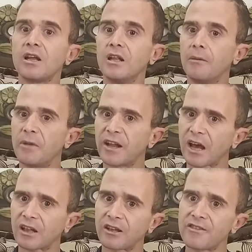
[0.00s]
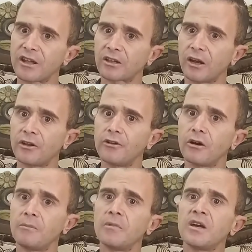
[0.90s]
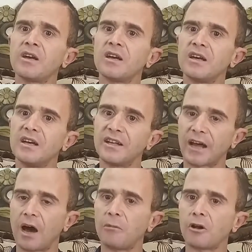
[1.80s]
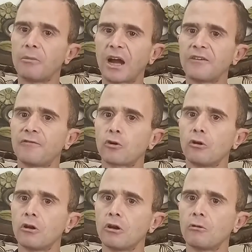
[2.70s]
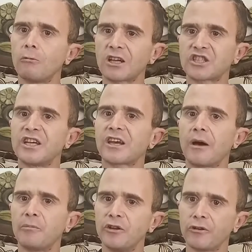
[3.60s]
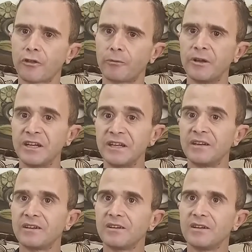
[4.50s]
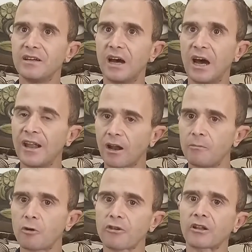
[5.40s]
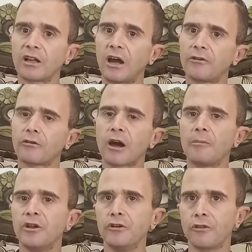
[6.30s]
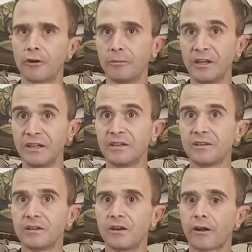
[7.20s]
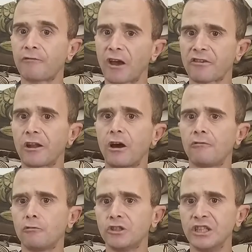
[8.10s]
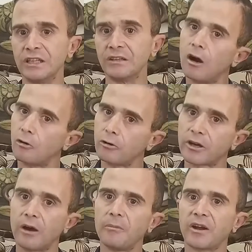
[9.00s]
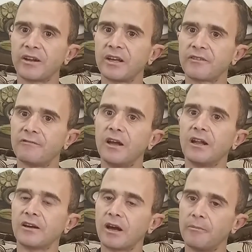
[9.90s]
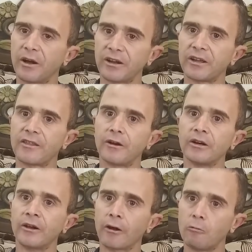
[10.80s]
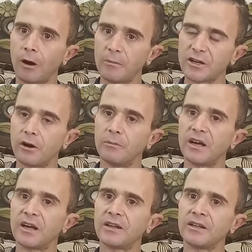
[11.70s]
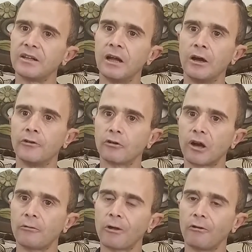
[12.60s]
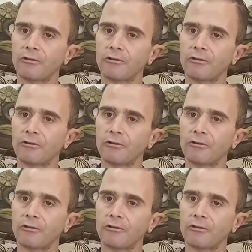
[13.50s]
لما دخلت نزلت عندهم اتعاملوا معي في كل وحشيه كان بده يضربني انا لما وصلت لعنده كان بده يضربني رفع سلاحه في وجهي اخوي كان مريض فعلا كان مريض روح من يومين لانه كان وضعه